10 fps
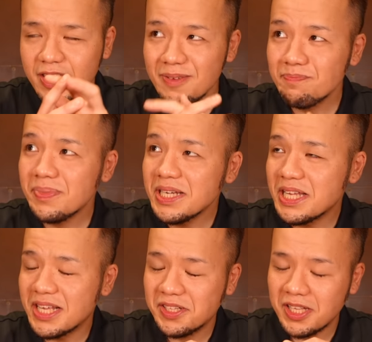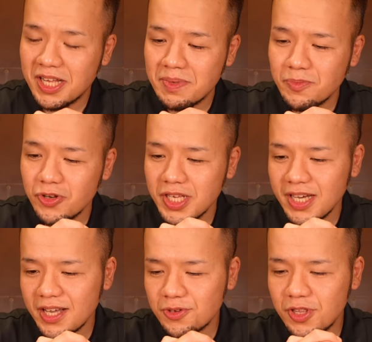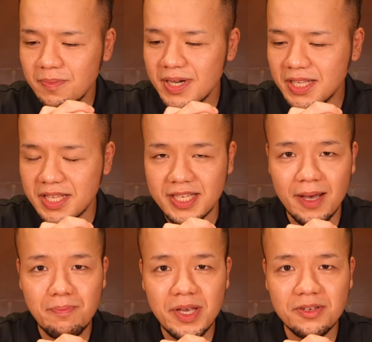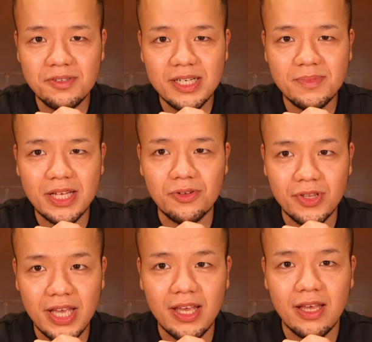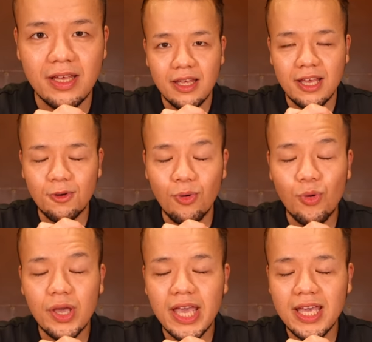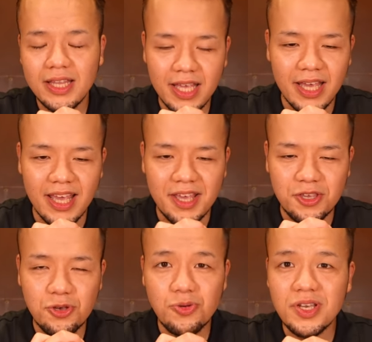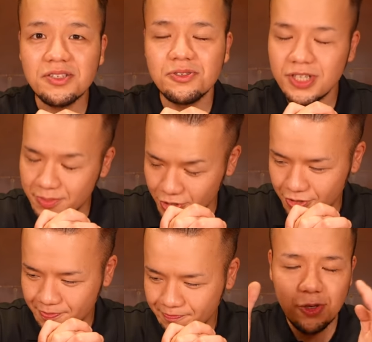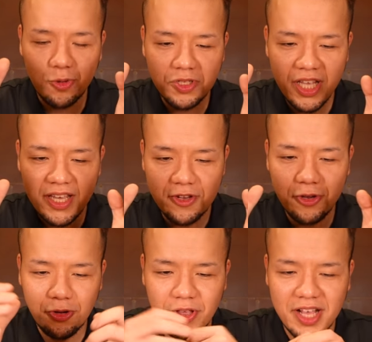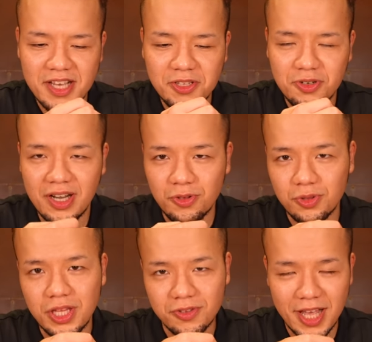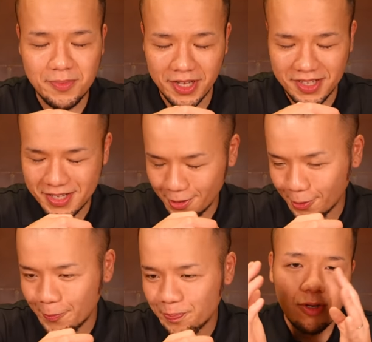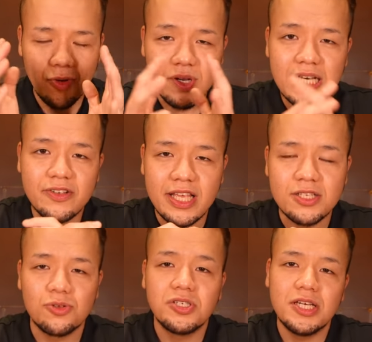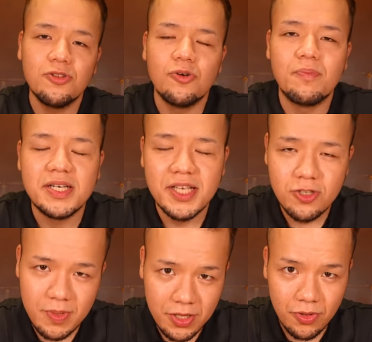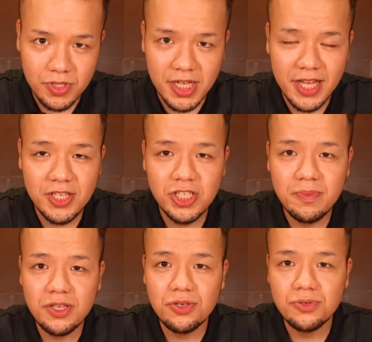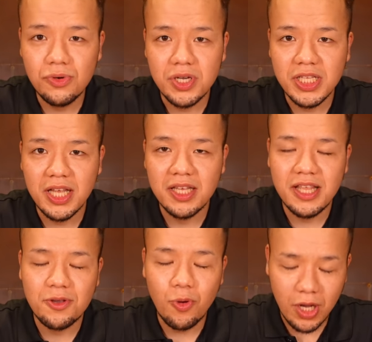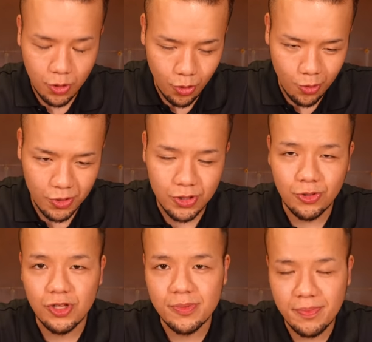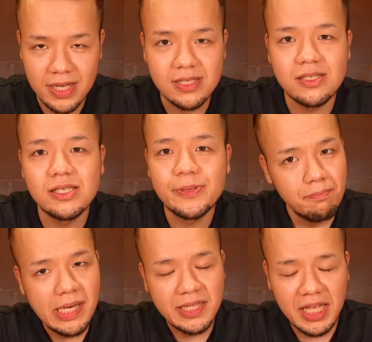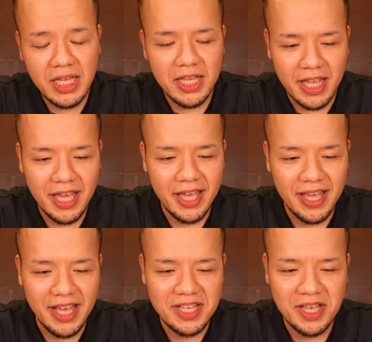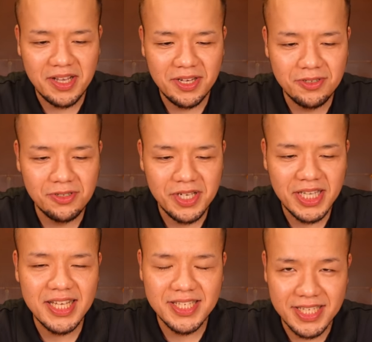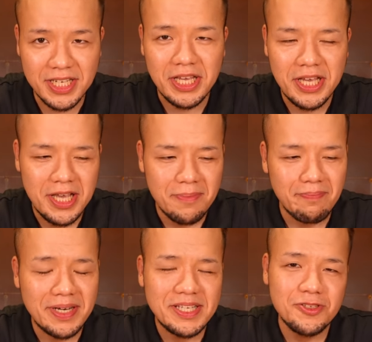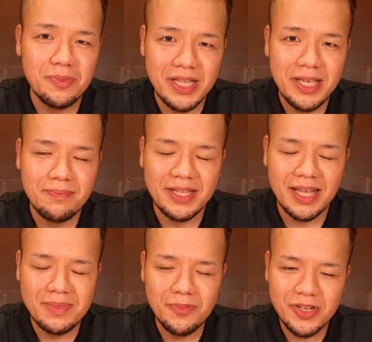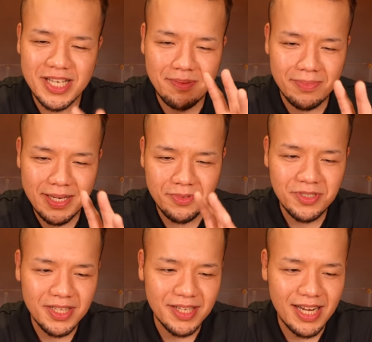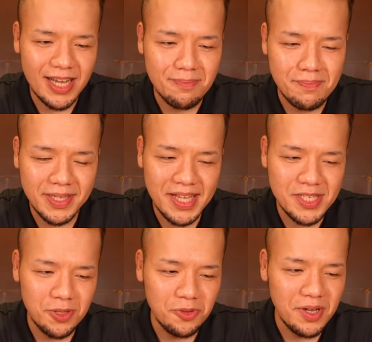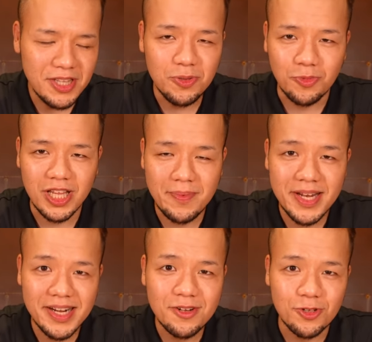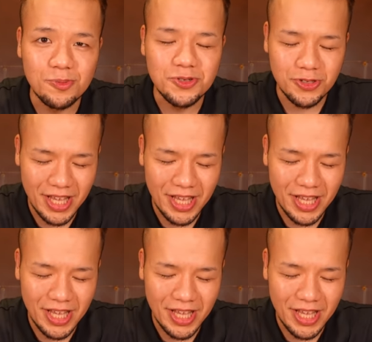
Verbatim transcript: 1杯ね、だいたい並盛りが茹で前で 300g なので、合計で 900g そこにね、いろいろ野菜とかが乗ってるタイプなんですけど、今回はね、そちらの混ぜそばのチャレンジメニューをいただいていこうかと思っております。まあ、ただね、えー、せっかく来たし、混ぜそばね、まあ、並盛り3杯分だったら、またその後も食べられると思うの